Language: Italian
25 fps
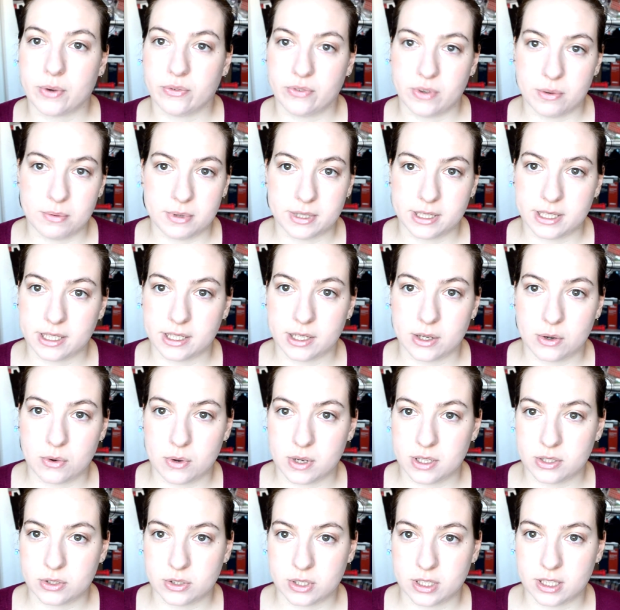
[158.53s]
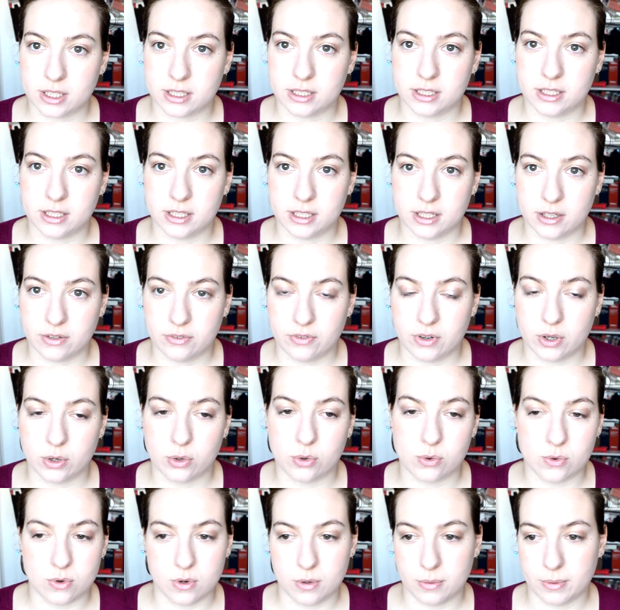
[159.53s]
ovviamente anche quelli sono andati a
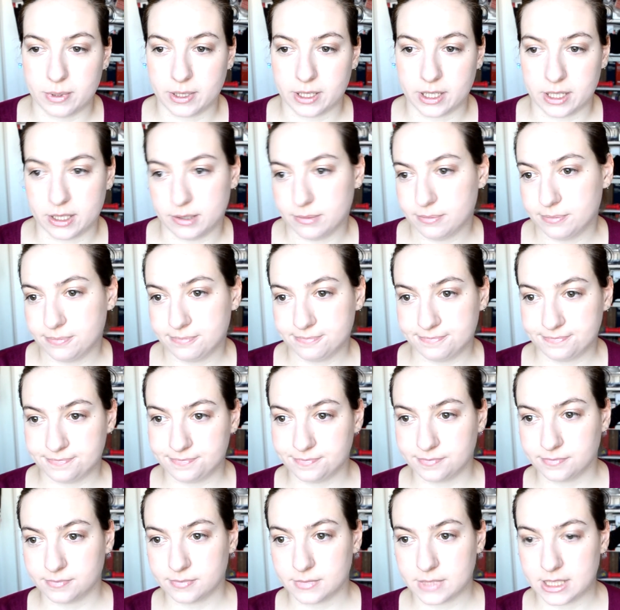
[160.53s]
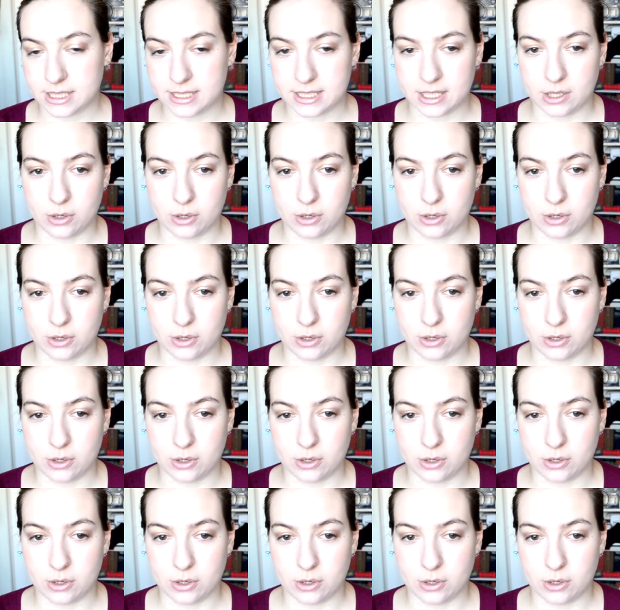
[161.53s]
fanculo perché sai